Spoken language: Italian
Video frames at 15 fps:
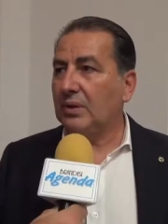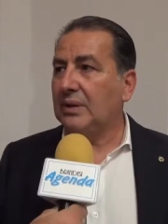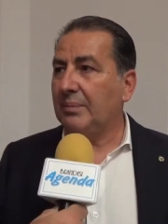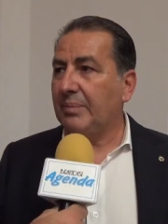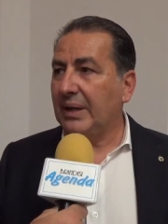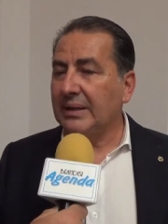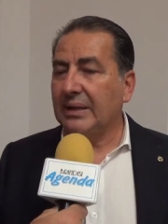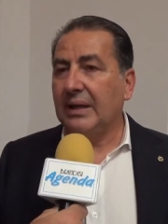a
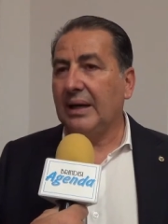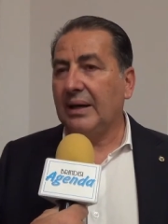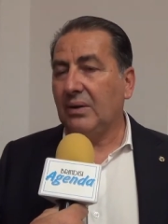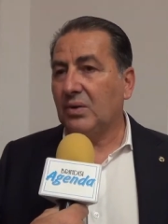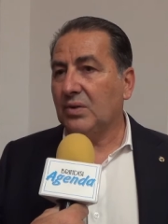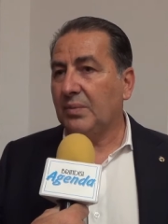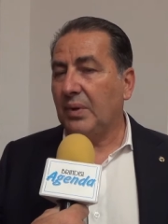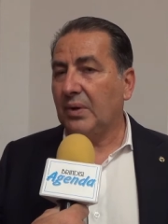praticare
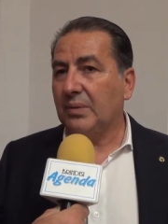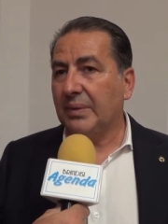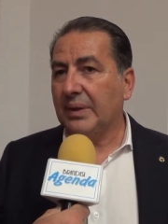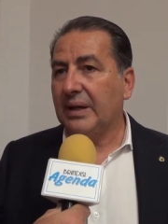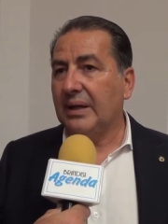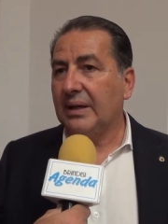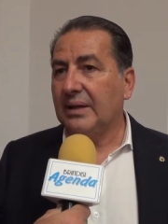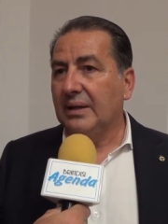lo sport
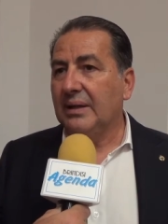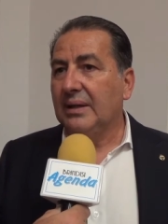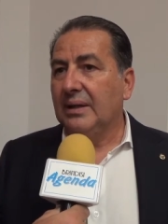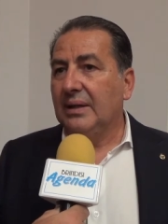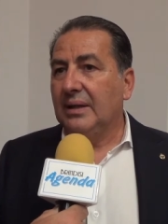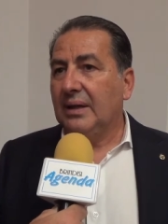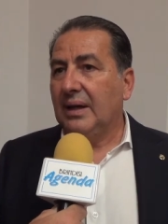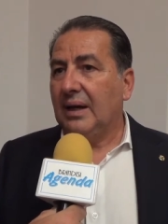perché
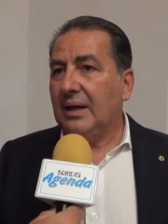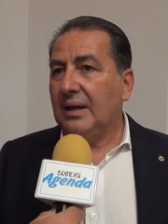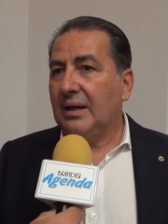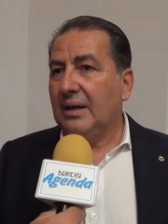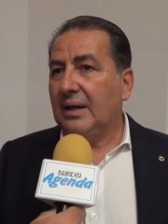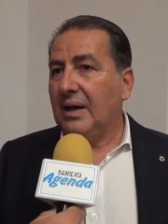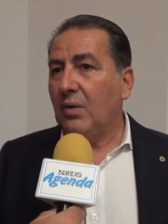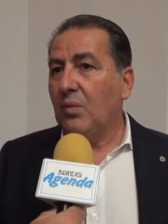
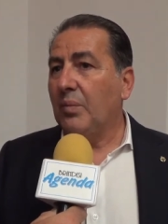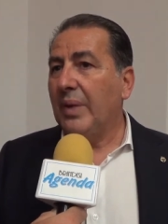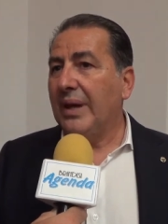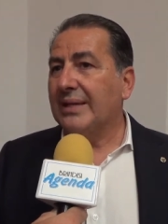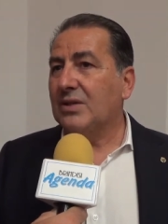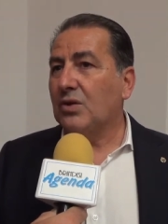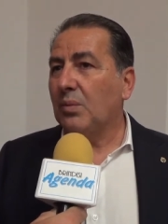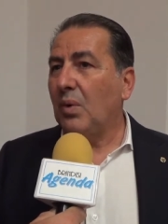uh, è un
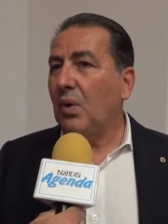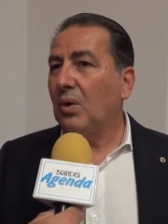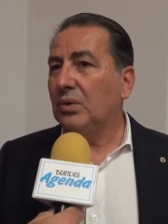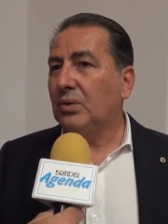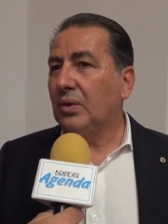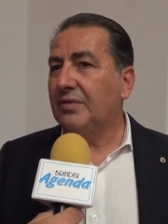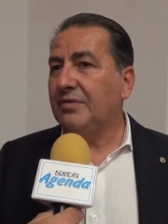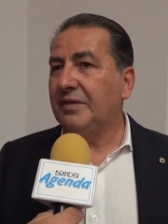mezzo
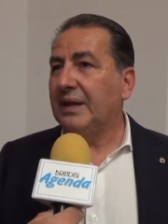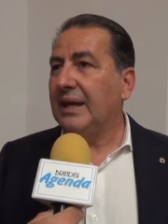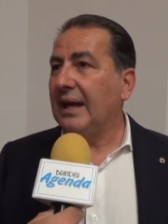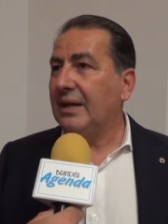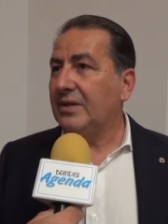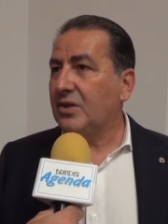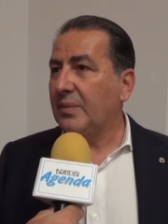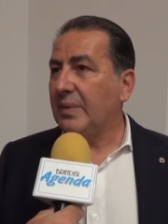molto
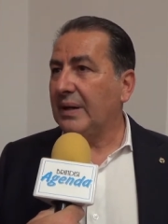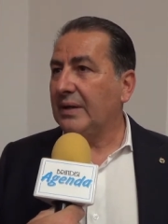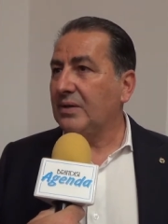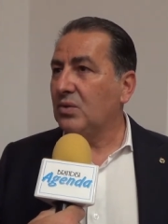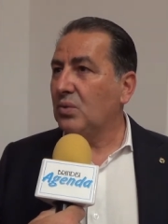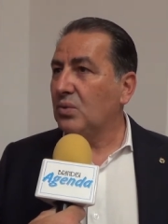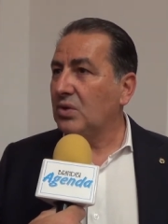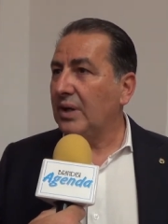efficace per
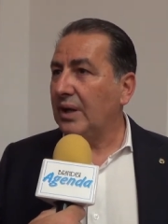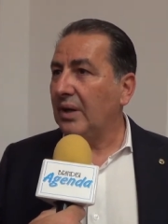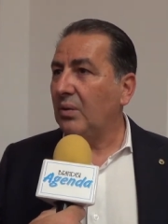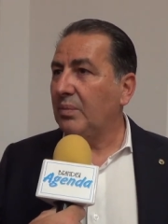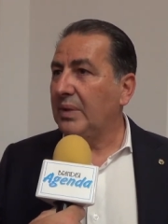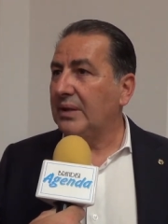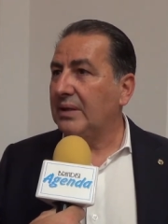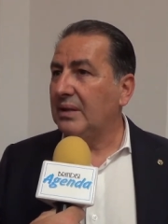raggiungere
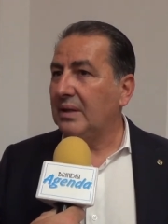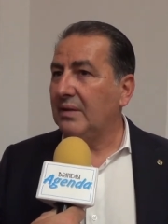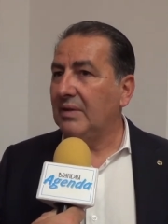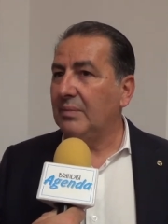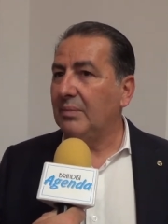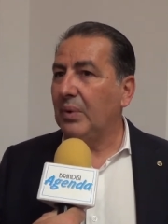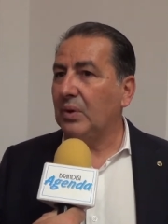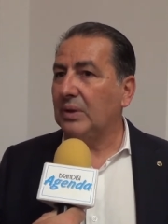
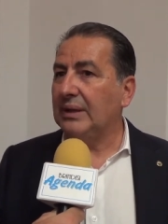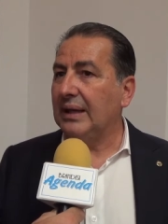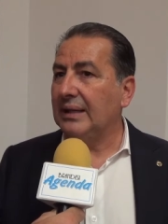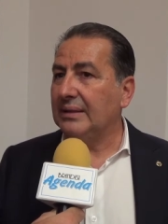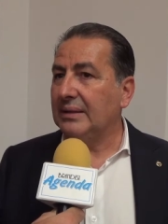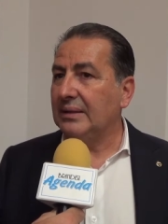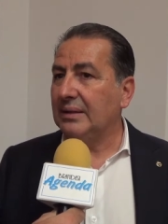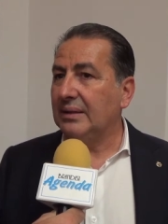obiettivi
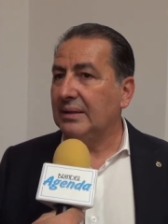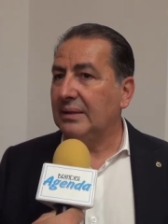importanti